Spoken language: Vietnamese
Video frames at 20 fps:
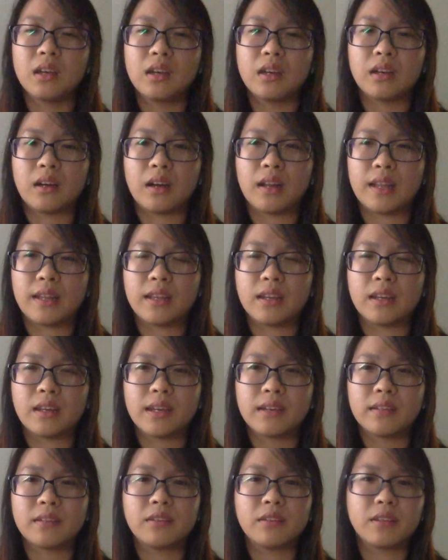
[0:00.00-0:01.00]
gọi là những cái
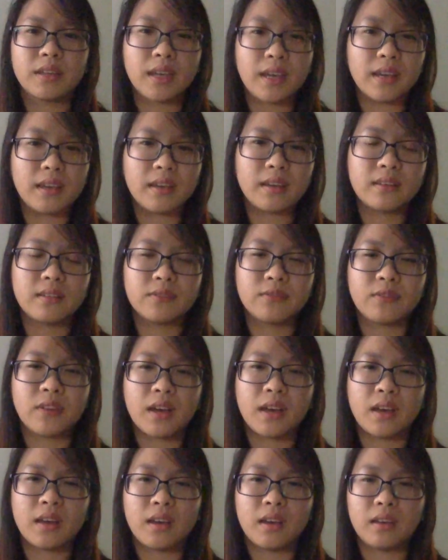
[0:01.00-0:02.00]
sự kiện
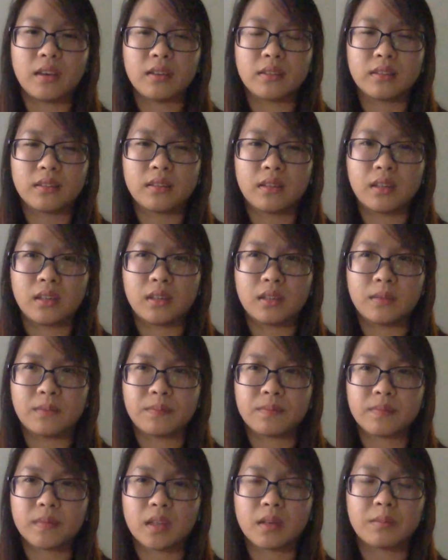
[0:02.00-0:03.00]
về um,
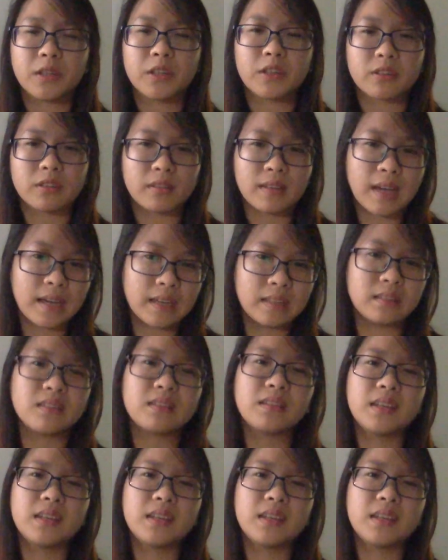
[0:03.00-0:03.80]
computer science